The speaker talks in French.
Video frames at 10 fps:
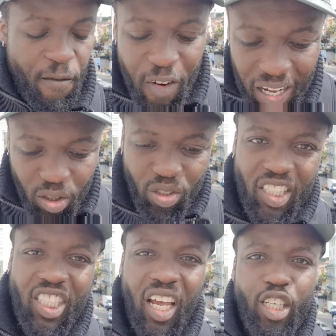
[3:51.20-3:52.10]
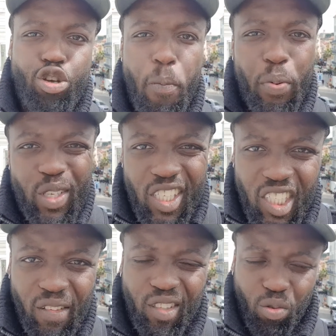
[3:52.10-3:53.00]
va dans des directions
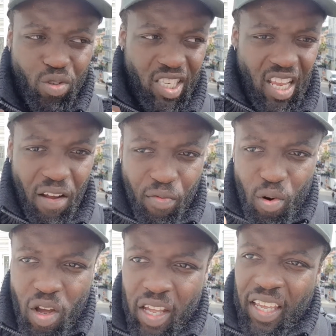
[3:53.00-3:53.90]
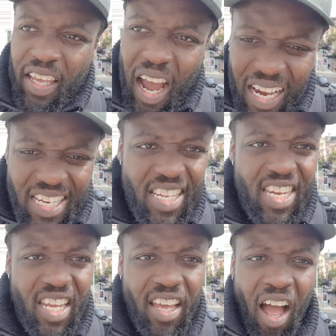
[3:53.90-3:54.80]
positives, si ton cerveau est
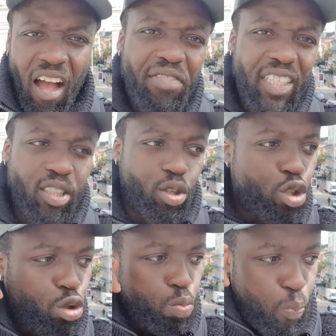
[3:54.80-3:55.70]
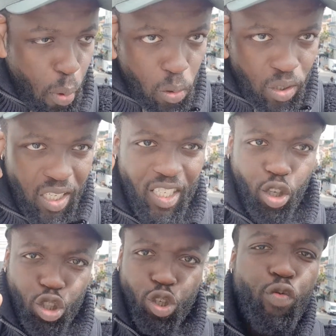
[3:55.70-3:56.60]
aligné avec ce que tu penses et
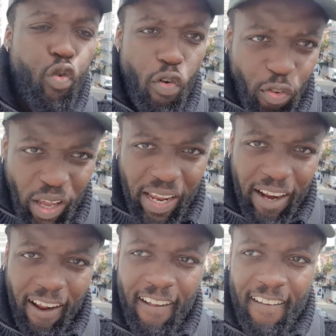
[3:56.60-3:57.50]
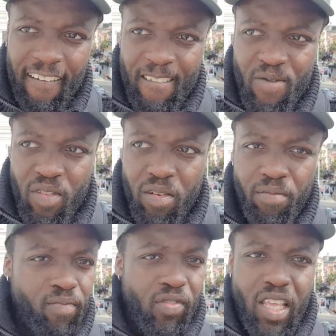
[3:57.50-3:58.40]
ce que tu veux faire,
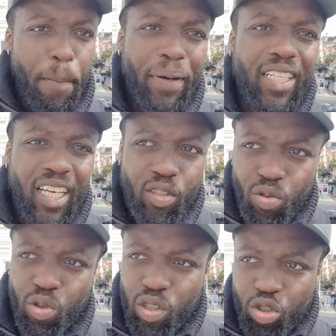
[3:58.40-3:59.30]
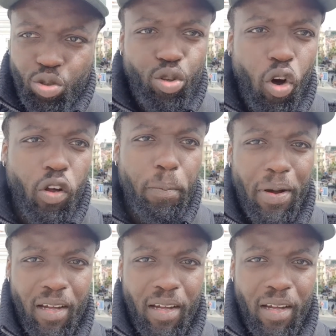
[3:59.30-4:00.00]
il n'y a pas de raison que tes shoots ne rentrent